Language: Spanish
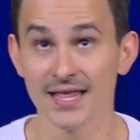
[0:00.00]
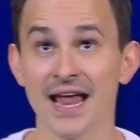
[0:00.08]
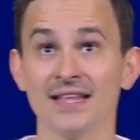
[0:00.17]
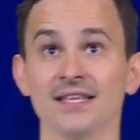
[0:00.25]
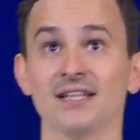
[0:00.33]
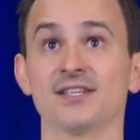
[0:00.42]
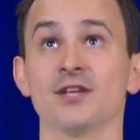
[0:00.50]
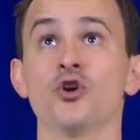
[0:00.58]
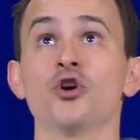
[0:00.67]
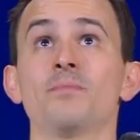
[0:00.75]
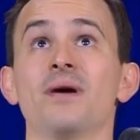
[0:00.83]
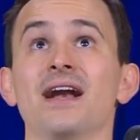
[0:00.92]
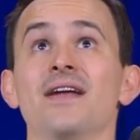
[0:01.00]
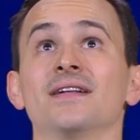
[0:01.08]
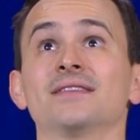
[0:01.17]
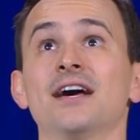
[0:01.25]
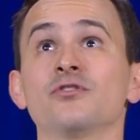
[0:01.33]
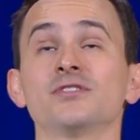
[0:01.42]
delante del Señor para
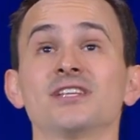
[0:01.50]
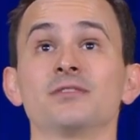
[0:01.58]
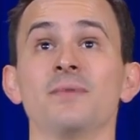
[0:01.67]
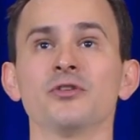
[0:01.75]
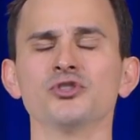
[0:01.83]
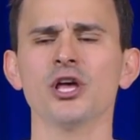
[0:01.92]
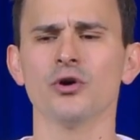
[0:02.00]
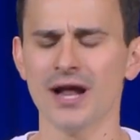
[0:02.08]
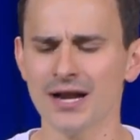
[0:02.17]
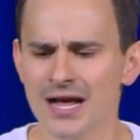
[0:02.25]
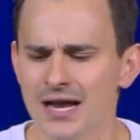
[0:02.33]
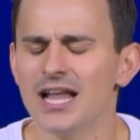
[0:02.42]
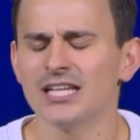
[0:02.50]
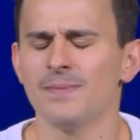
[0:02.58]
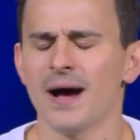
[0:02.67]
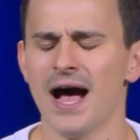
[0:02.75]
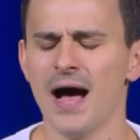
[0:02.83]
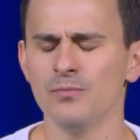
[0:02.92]
levantar nuestras manos y adorar, las
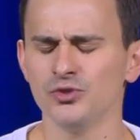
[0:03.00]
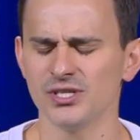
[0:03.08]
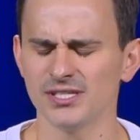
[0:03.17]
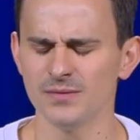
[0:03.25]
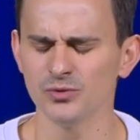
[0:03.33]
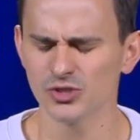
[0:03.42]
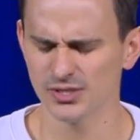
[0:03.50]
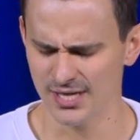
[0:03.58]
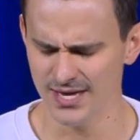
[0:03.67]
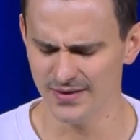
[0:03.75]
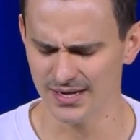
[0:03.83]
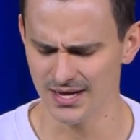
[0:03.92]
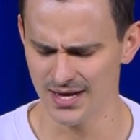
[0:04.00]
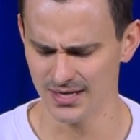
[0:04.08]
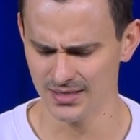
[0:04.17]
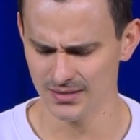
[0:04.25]
bajamos y decimos, sí, ¿verdad?